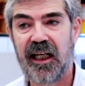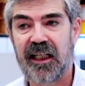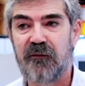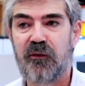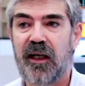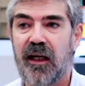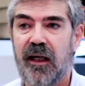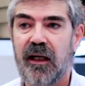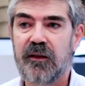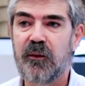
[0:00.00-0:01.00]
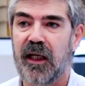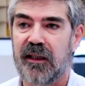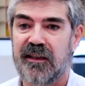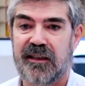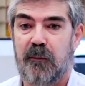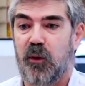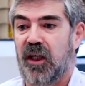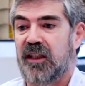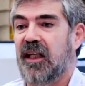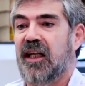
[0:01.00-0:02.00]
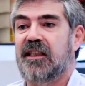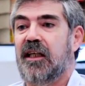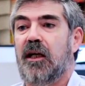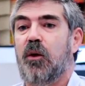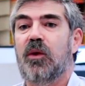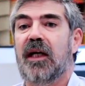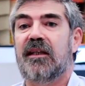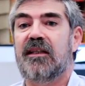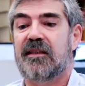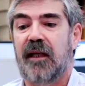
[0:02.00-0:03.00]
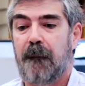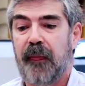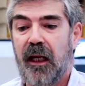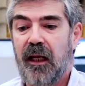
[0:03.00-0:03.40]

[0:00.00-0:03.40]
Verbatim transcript: el que fuera de un artista, porque tiene que ser un artista,